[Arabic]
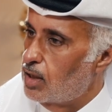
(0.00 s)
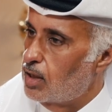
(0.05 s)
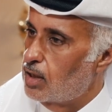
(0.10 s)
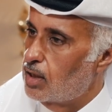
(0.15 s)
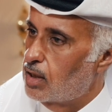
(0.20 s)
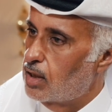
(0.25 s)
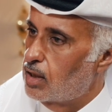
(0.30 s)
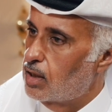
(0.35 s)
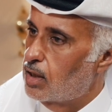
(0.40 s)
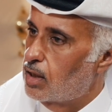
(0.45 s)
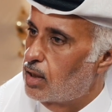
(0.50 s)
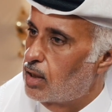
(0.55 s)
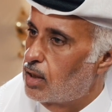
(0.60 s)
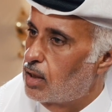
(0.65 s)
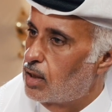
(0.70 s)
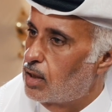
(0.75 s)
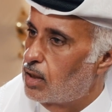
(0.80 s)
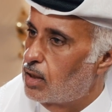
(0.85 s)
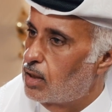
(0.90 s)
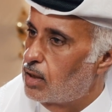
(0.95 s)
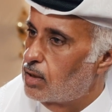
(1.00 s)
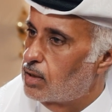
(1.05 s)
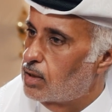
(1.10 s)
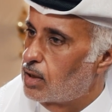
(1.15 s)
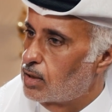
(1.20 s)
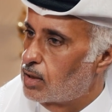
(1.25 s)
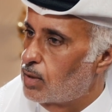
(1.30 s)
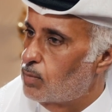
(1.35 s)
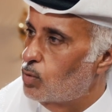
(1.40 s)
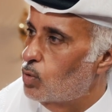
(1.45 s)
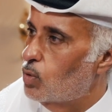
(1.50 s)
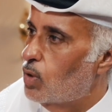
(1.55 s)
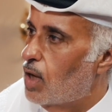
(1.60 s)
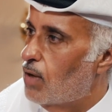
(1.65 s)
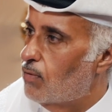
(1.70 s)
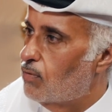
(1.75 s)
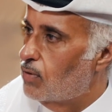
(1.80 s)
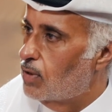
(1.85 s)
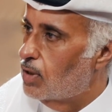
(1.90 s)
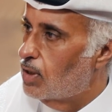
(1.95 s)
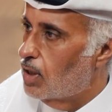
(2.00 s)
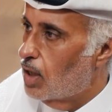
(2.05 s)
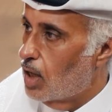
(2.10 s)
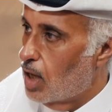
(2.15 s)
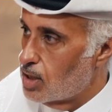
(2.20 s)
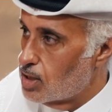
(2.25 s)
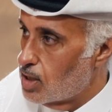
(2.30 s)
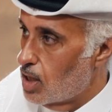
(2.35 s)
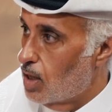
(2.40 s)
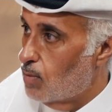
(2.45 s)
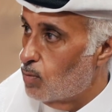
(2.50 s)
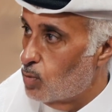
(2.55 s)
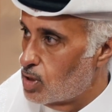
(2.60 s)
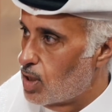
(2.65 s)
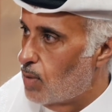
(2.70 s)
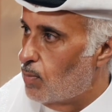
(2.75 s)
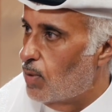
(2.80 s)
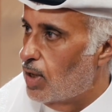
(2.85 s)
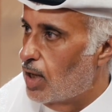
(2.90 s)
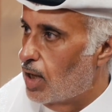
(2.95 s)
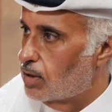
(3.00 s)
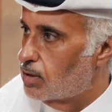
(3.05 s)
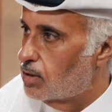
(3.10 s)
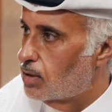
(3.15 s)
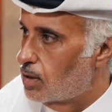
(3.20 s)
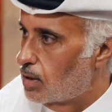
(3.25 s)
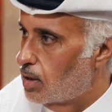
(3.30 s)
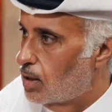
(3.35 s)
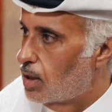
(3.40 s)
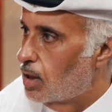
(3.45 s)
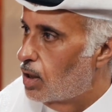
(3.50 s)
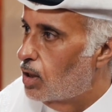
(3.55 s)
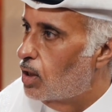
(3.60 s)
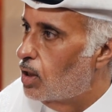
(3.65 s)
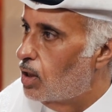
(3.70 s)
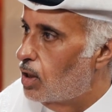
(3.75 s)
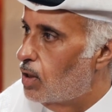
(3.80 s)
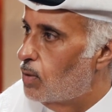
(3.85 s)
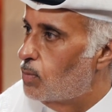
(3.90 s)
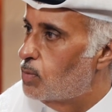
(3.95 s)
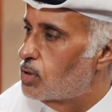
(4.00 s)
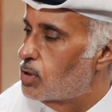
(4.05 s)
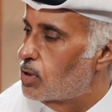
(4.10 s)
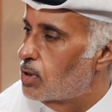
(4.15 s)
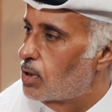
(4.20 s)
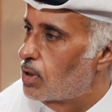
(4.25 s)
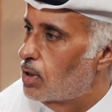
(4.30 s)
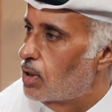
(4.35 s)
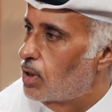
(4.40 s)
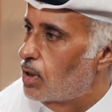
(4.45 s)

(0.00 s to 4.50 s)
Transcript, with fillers: اللي آه، تعتمدونها في مسميات لللبس